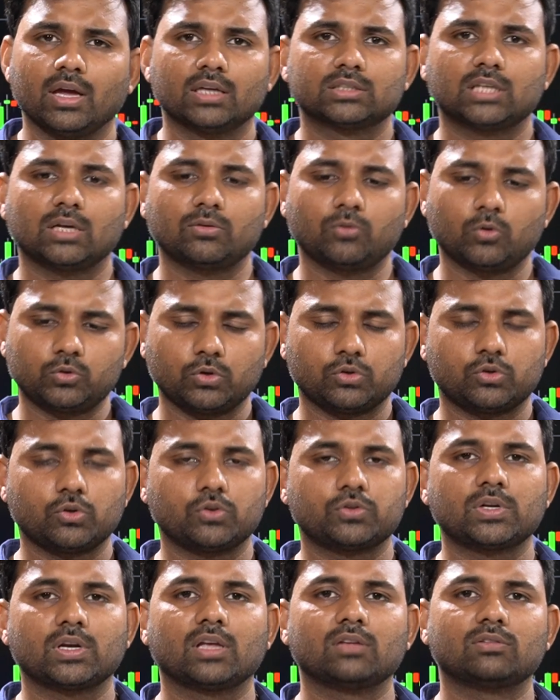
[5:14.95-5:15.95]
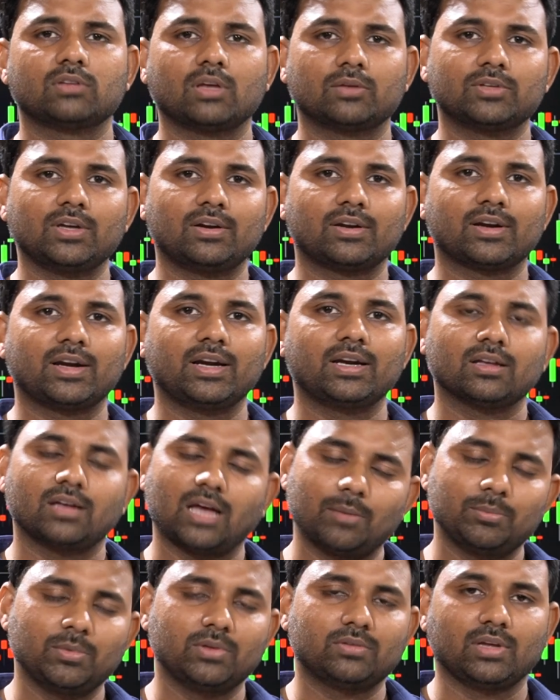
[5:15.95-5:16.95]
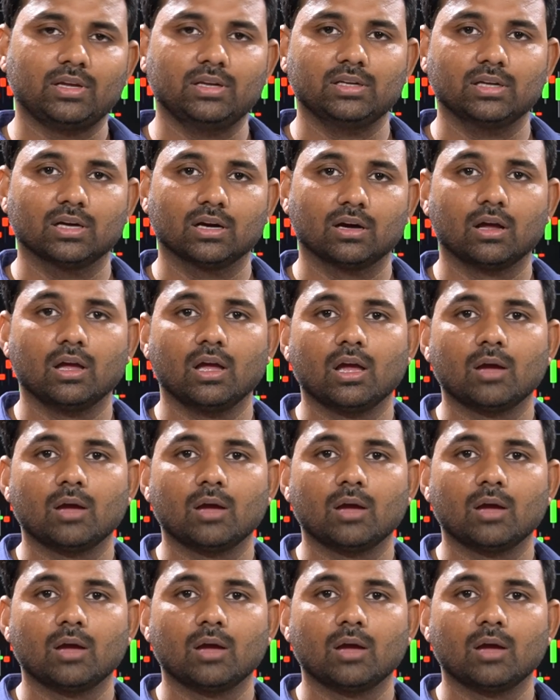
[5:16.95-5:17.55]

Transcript: तब वो सिचुएशन के हिसाब से ट्रेड आपने सही लिया